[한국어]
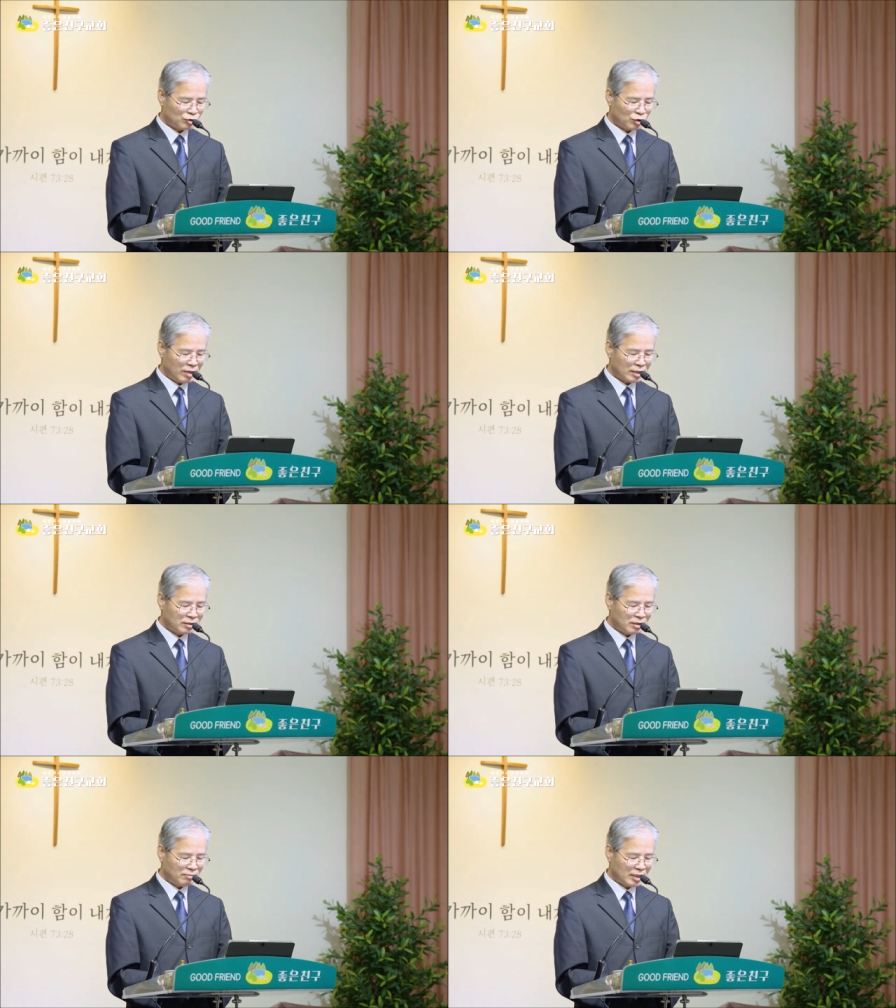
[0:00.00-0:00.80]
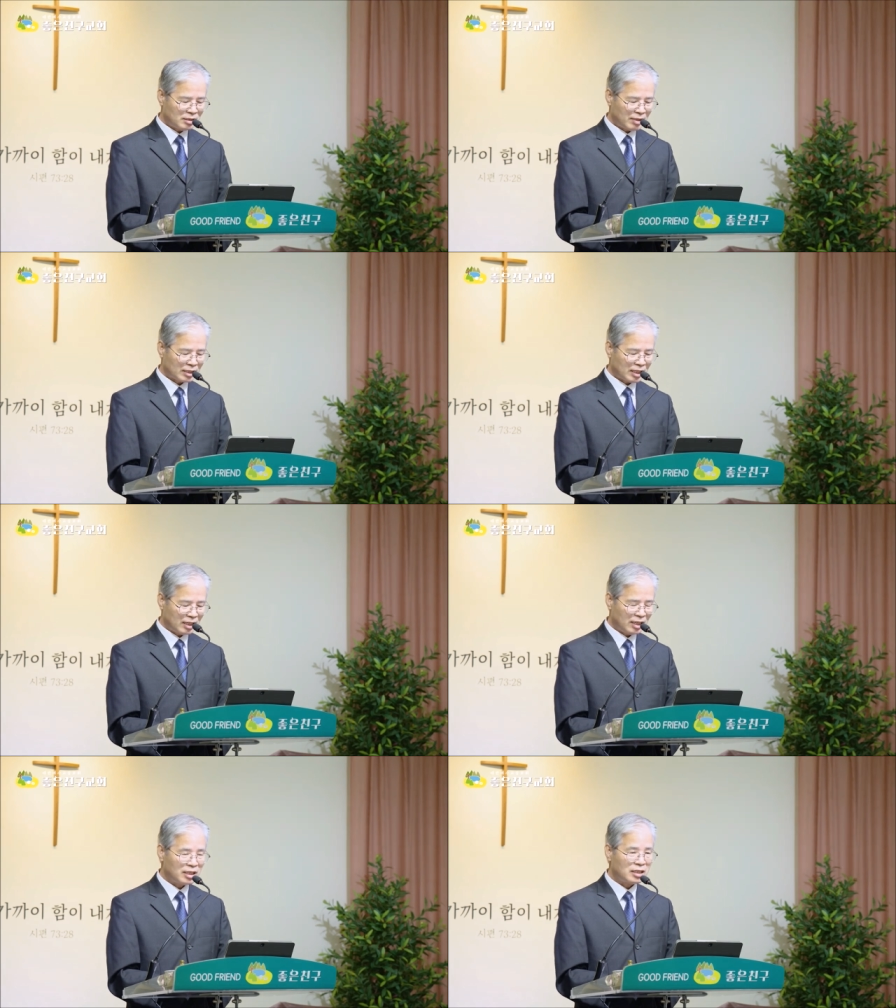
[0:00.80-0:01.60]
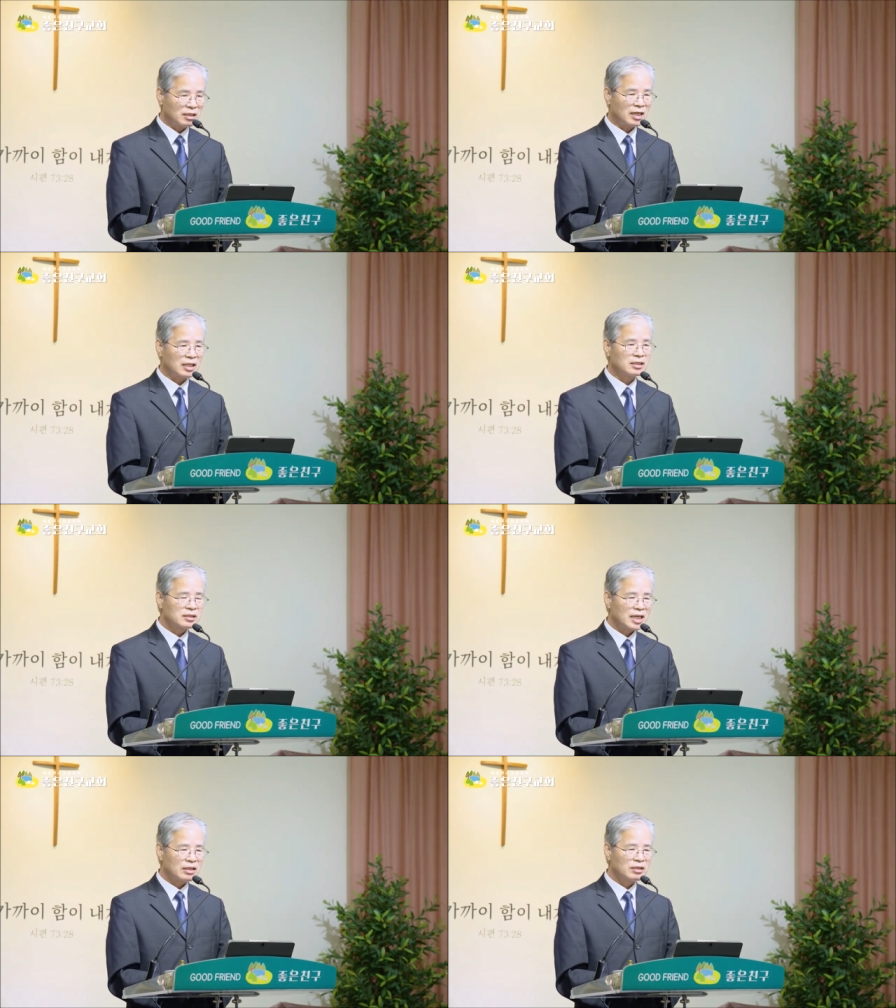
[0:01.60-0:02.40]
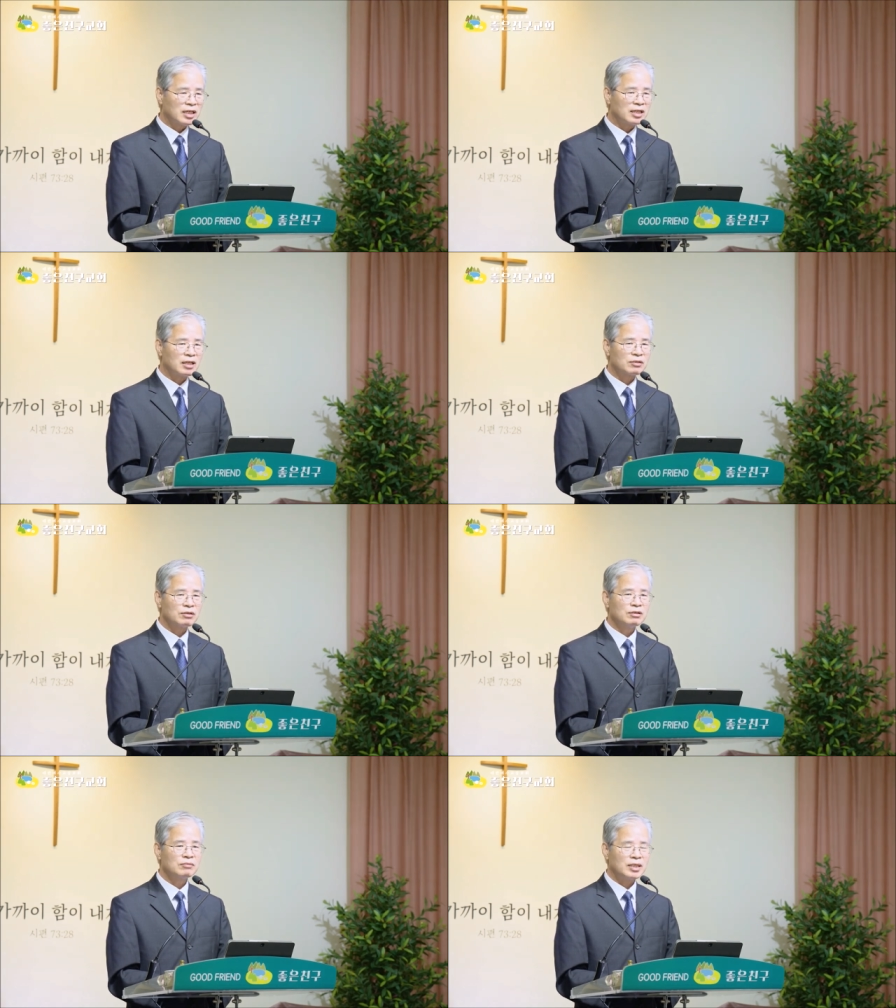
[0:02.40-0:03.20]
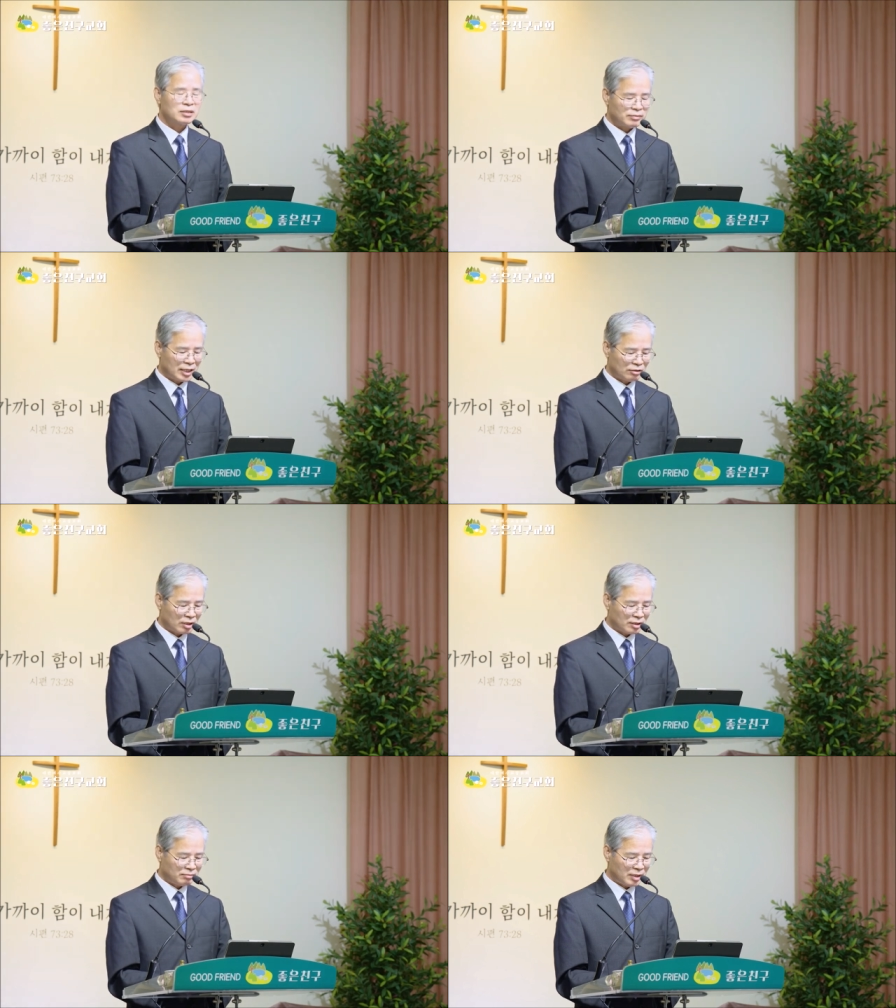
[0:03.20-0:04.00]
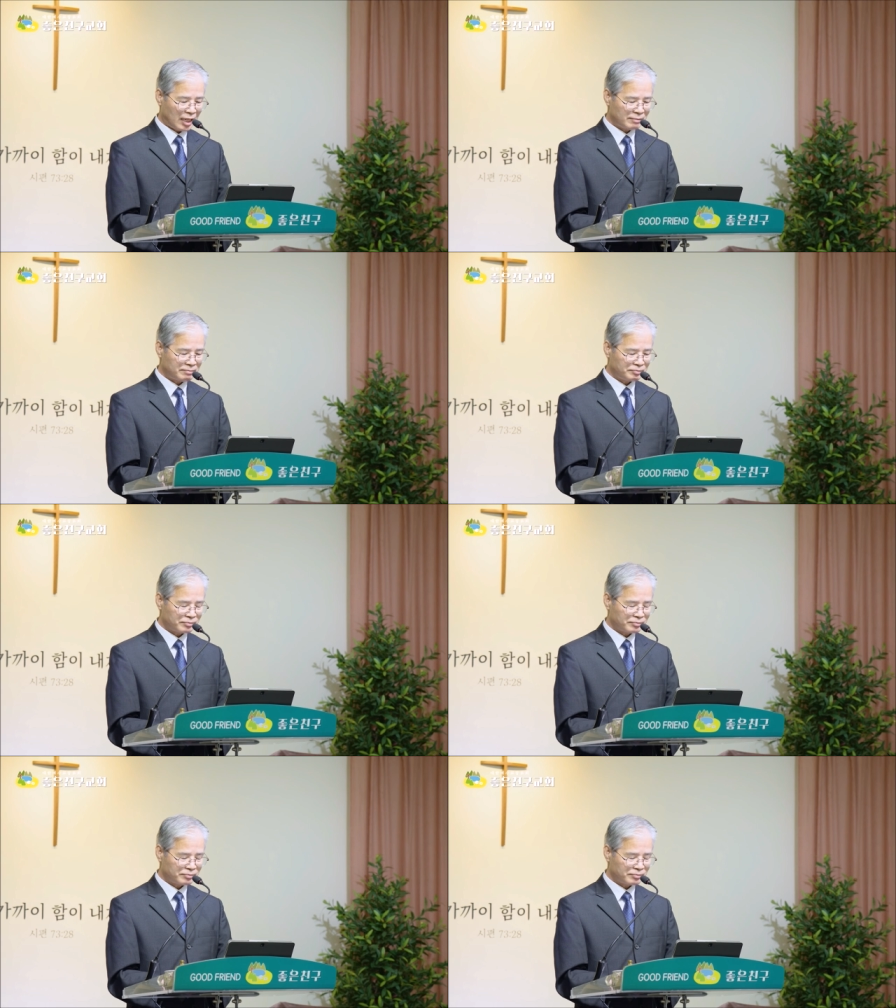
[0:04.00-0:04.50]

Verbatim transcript: 초막절 마지막 날에 일어난 사건에 대해서 말씀을 나누겠습니다.